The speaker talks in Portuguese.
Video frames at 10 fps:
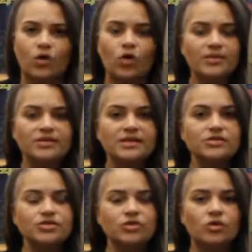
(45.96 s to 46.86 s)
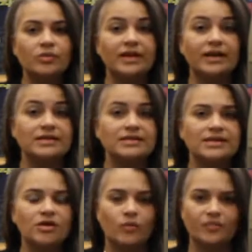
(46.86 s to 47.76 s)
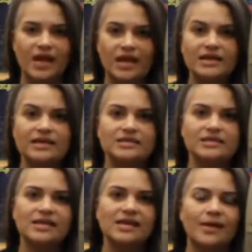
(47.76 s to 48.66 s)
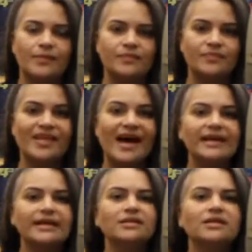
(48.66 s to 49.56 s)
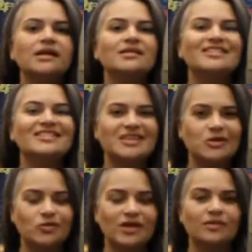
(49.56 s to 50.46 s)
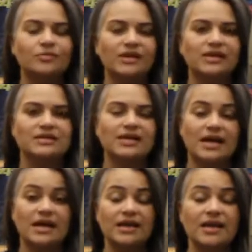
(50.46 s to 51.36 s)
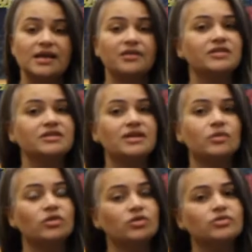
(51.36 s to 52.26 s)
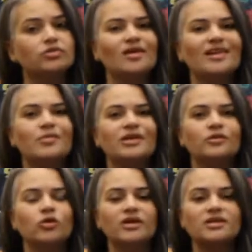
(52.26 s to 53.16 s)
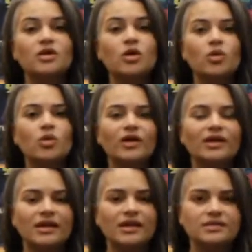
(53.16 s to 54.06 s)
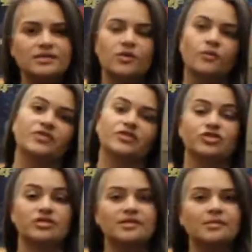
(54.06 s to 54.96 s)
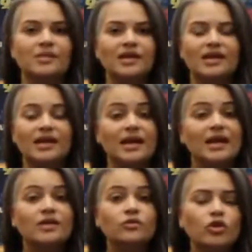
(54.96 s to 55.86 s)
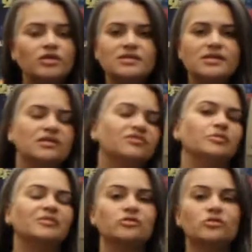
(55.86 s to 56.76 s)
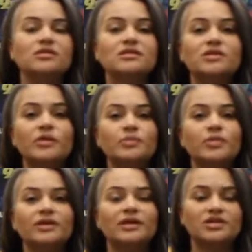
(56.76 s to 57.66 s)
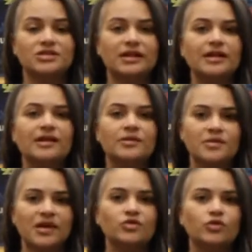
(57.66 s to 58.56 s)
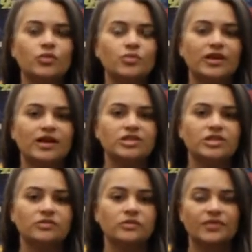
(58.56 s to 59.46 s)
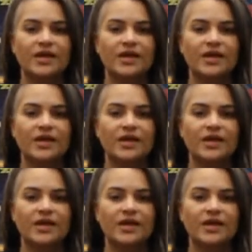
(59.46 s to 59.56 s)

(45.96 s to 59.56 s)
O processo de comunicação, ele inicia da intenção da empresa em querer fazer com que os colaboradores conheçam disseminem todas as informações que são importantes naquele ambiente corporativo.